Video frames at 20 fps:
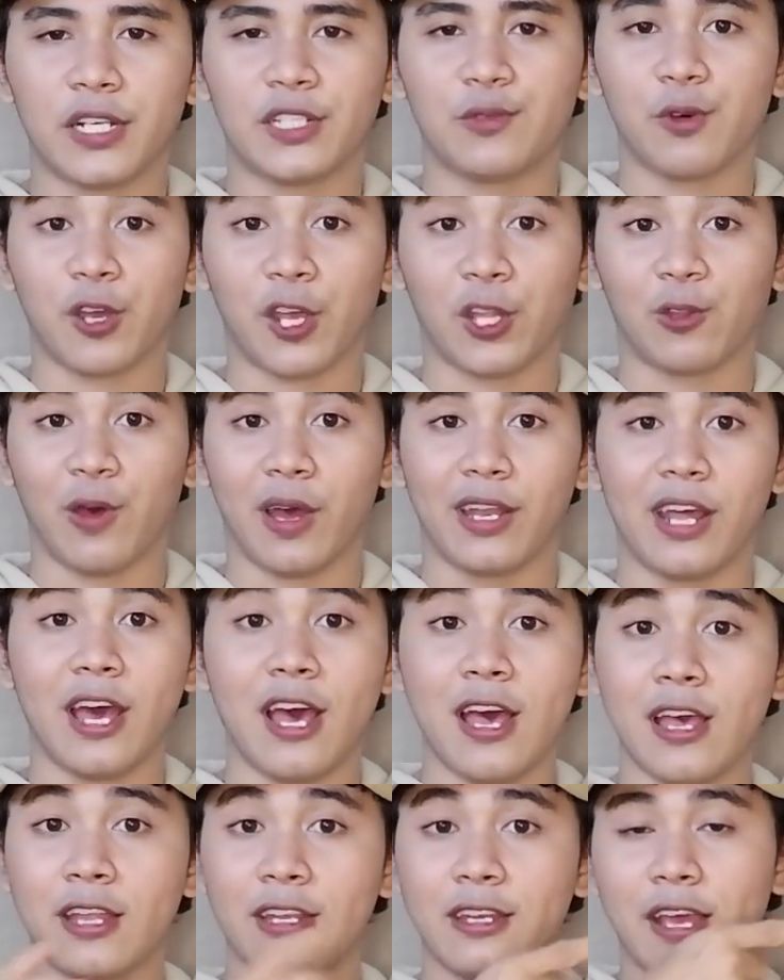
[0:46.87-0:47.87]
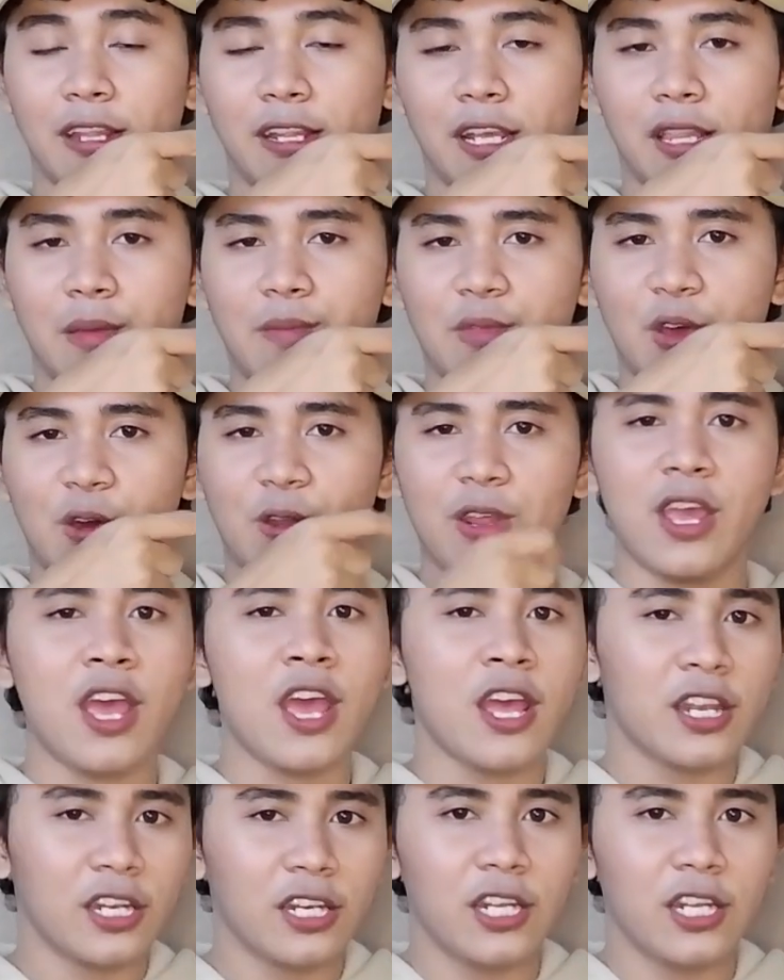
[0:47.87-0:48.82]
Facebook itu ada Detektif Teori,